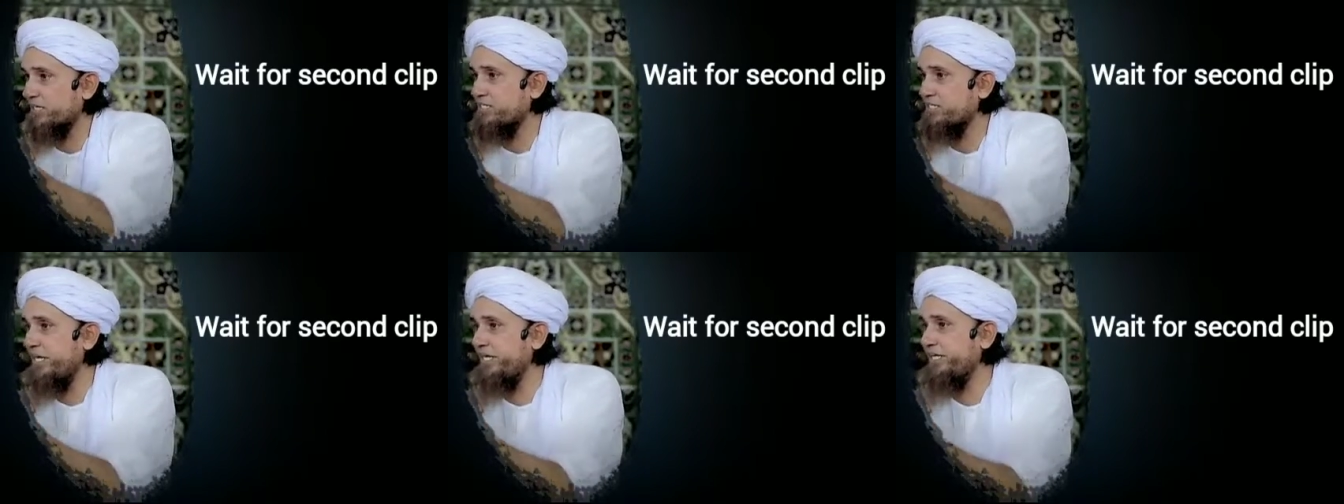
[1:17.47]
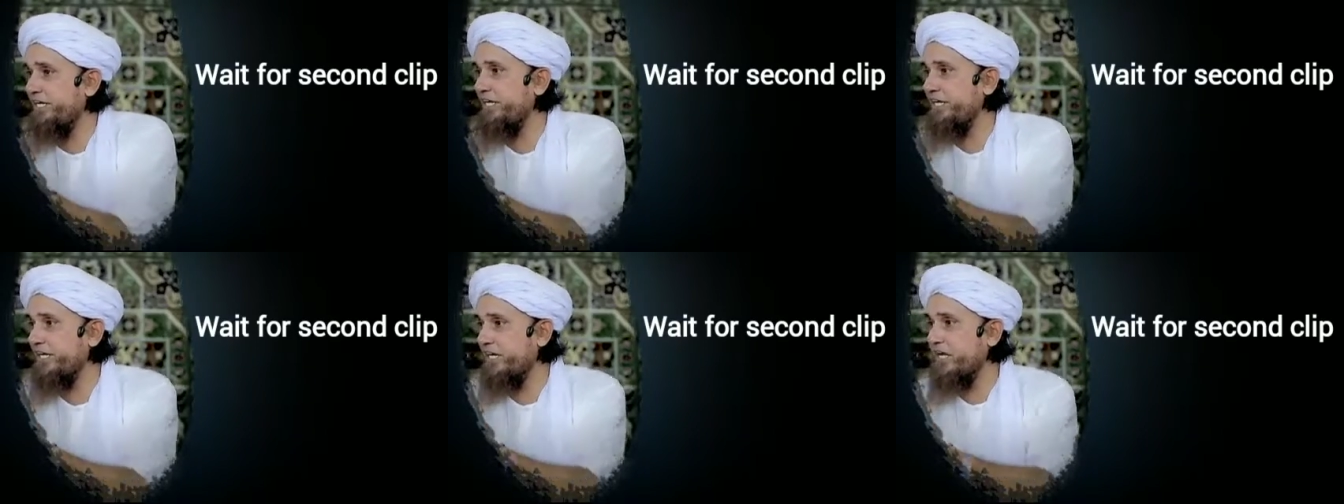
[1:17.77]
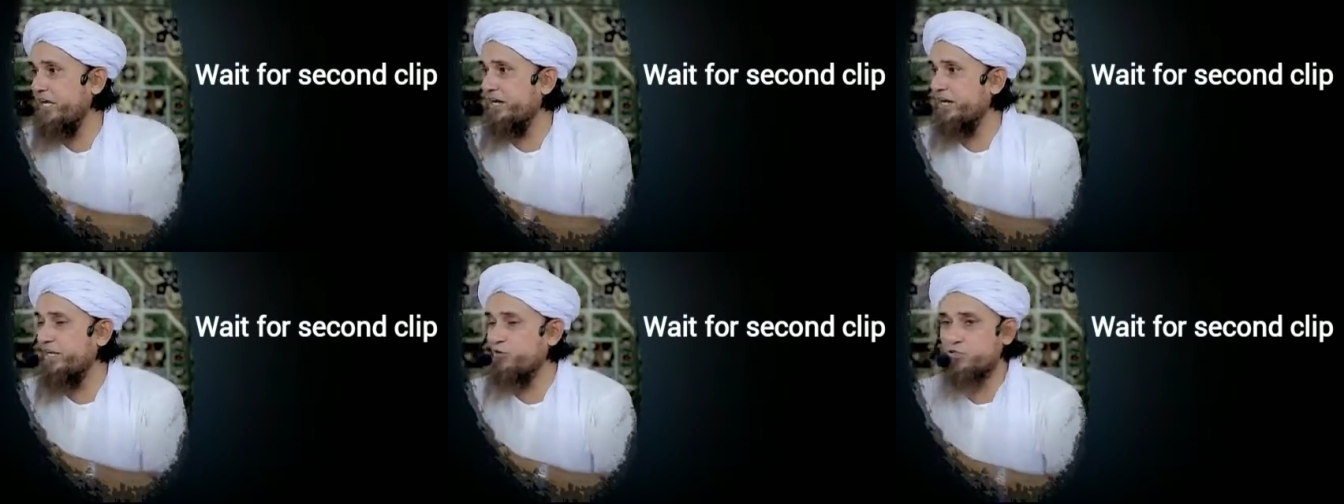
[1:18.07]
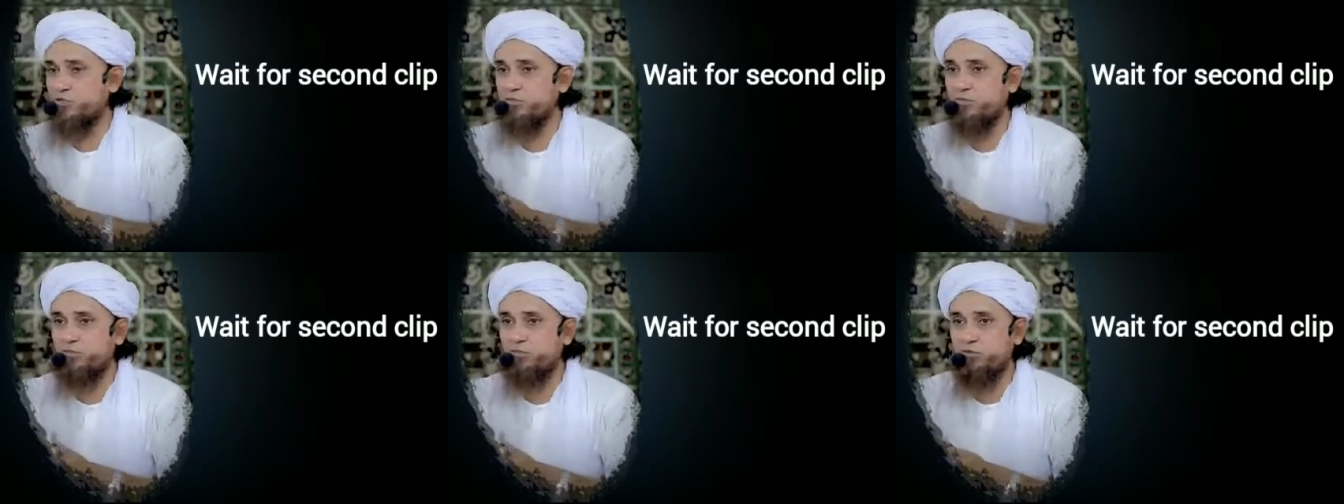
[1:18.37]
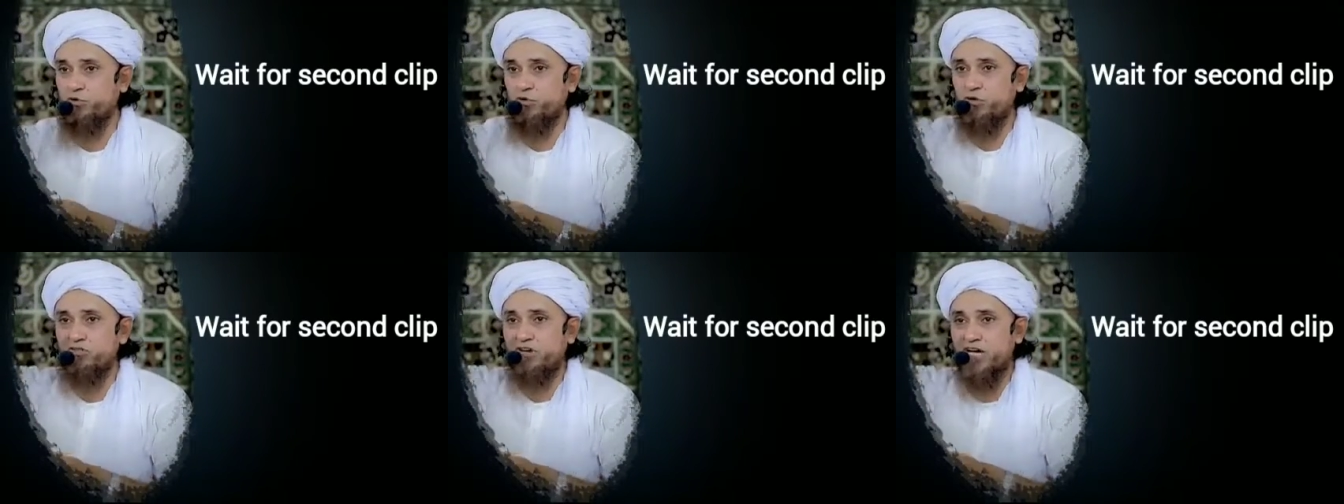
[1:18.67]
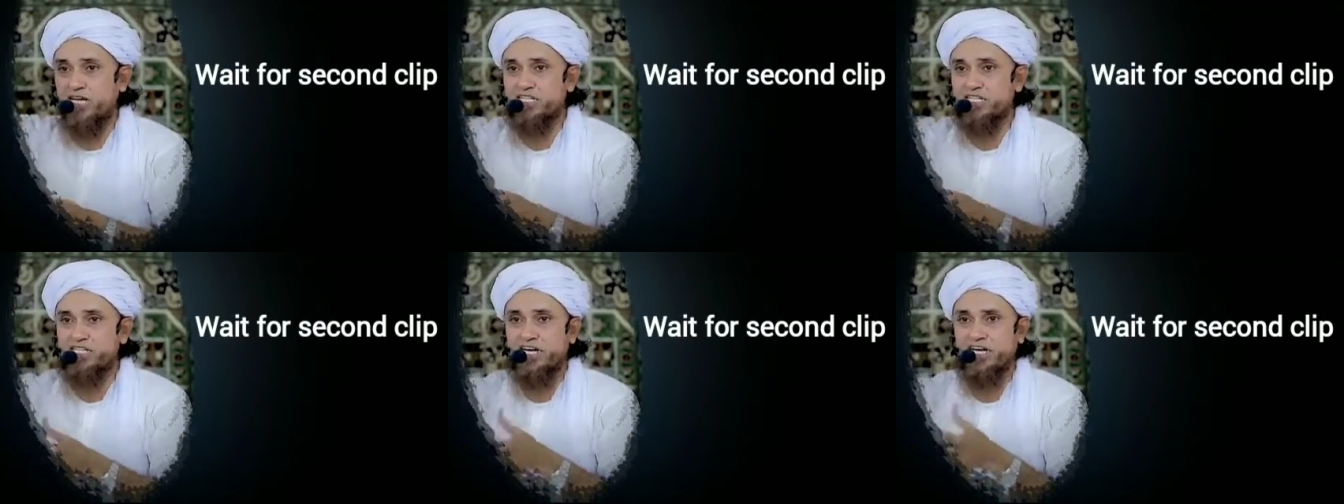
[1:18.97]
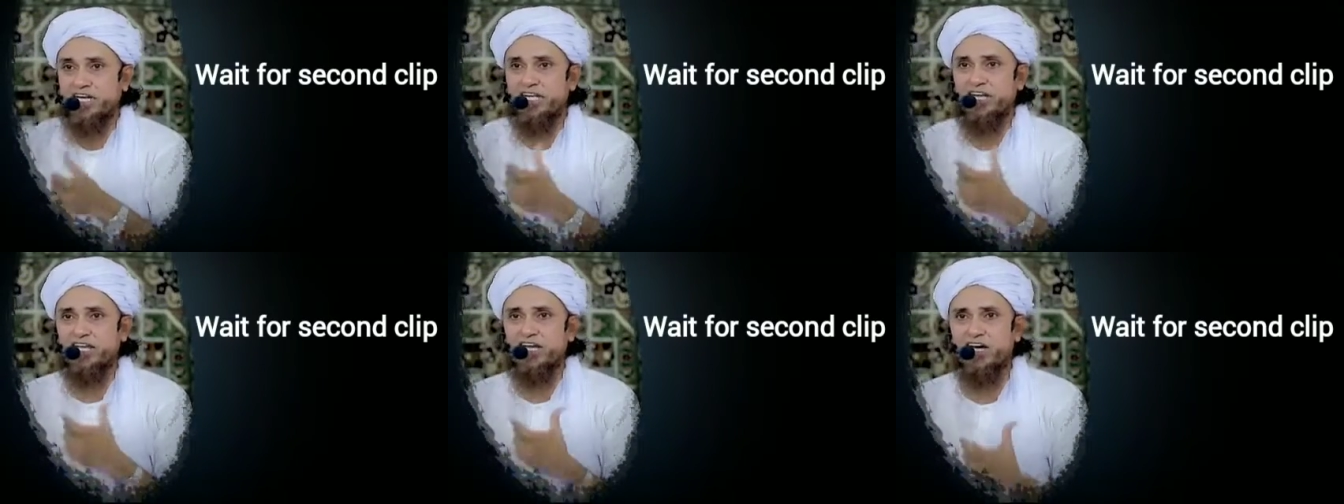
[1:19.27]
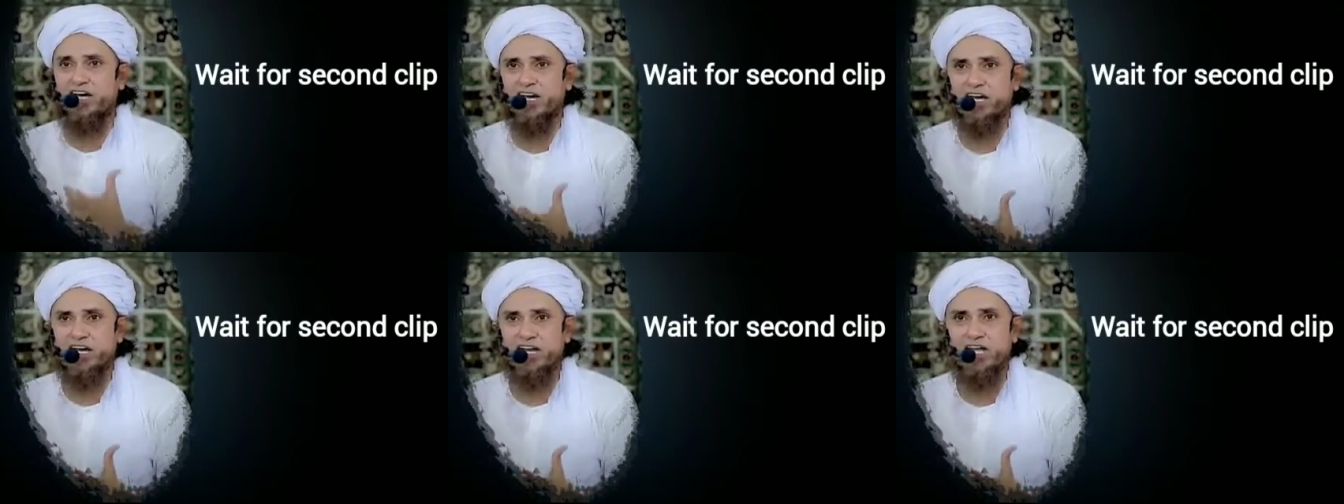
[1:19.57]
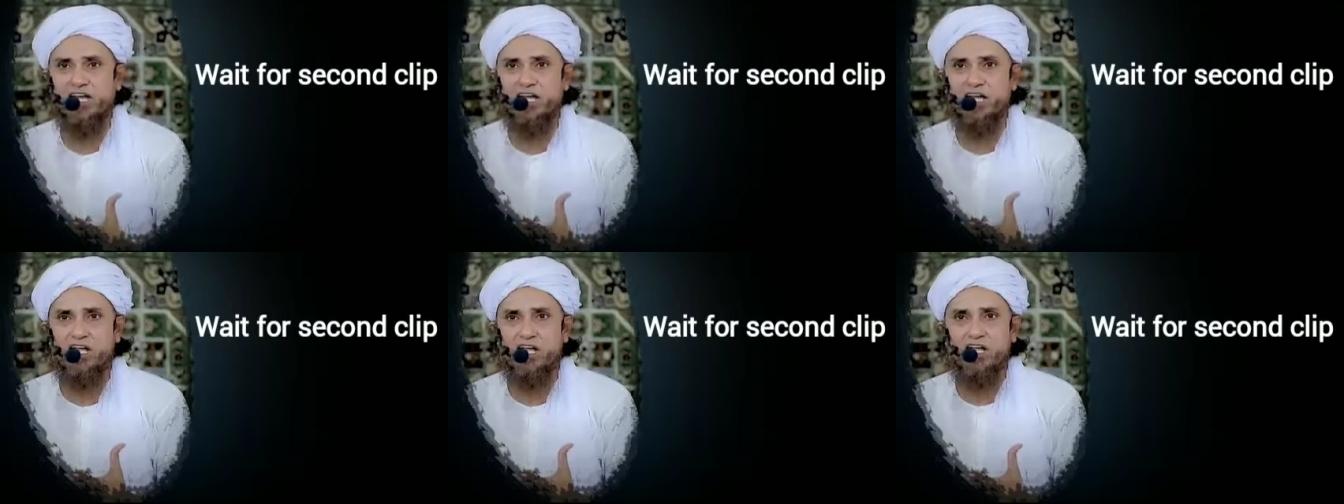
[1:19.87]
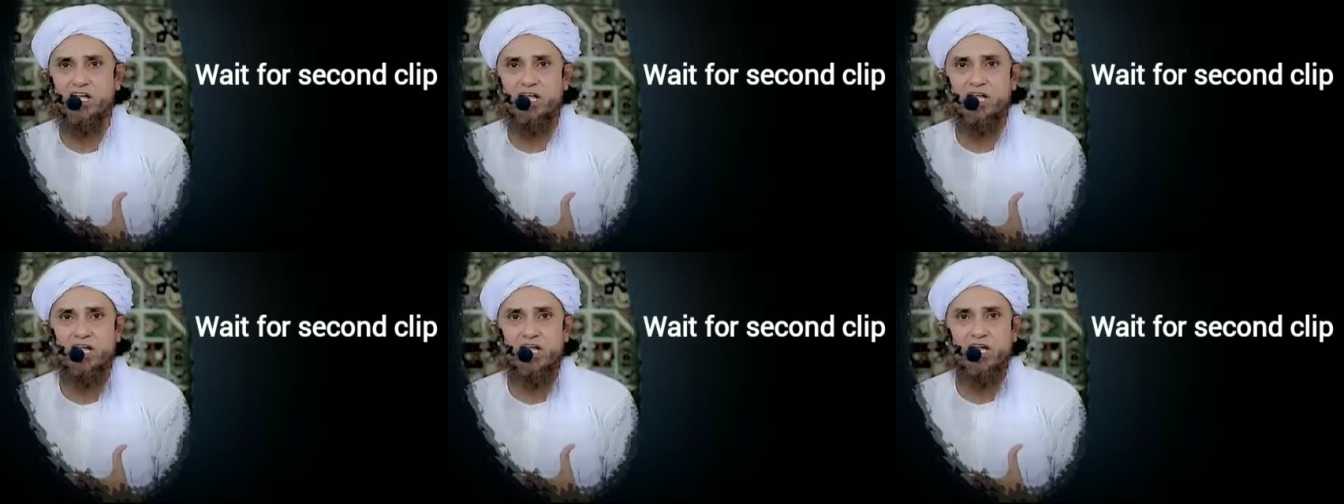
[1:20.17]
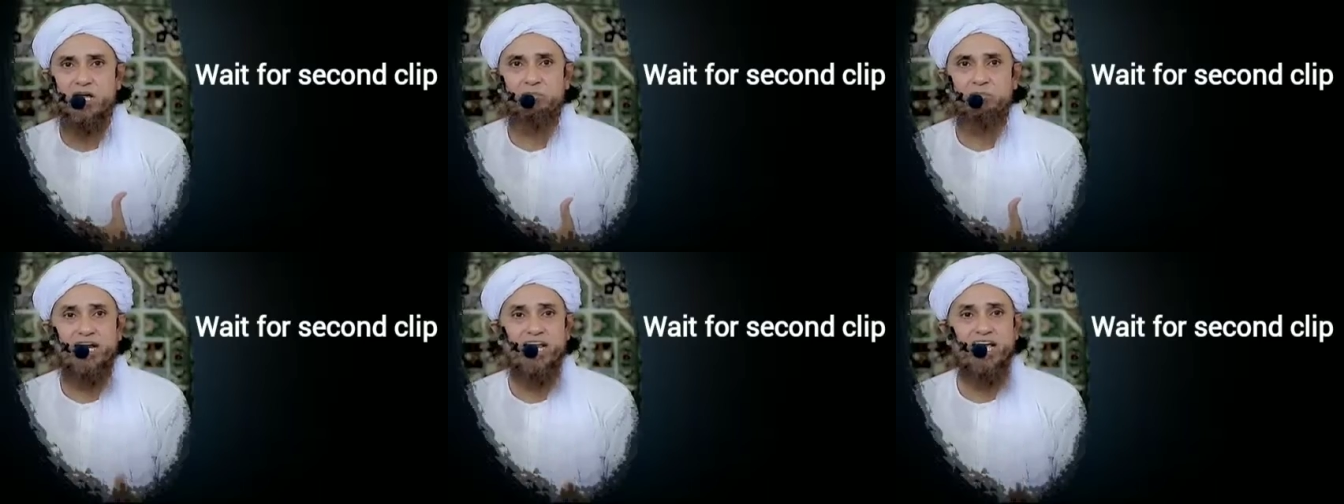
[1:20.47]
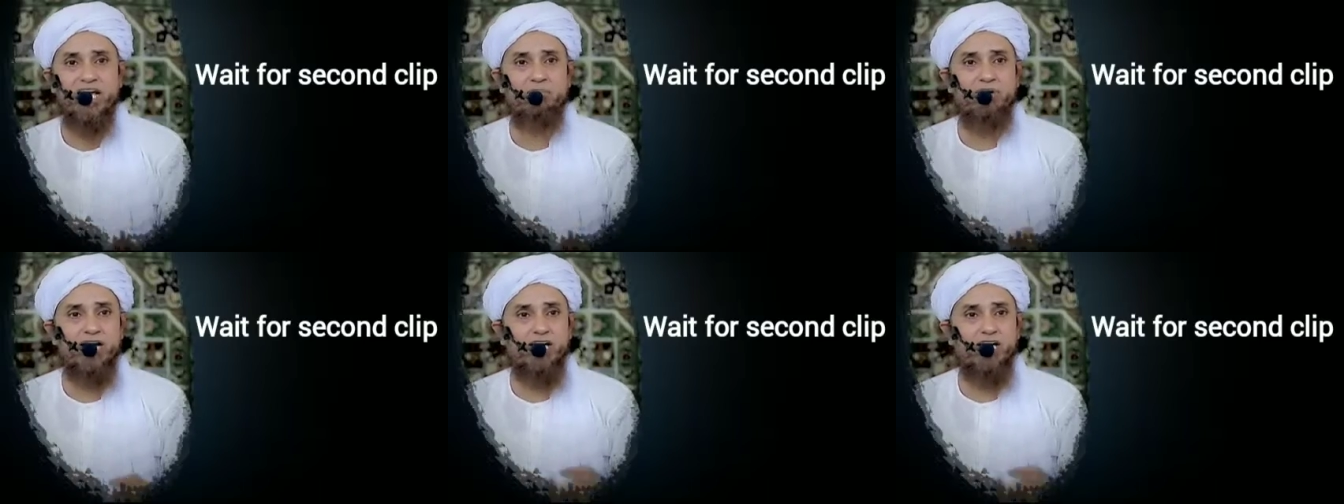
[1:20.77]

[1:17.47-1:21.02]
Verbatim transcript: सेटिंग निकाल रहे हैं उसमें फूल वाली सेटिंग निकाल रहे हैं मैंने कहा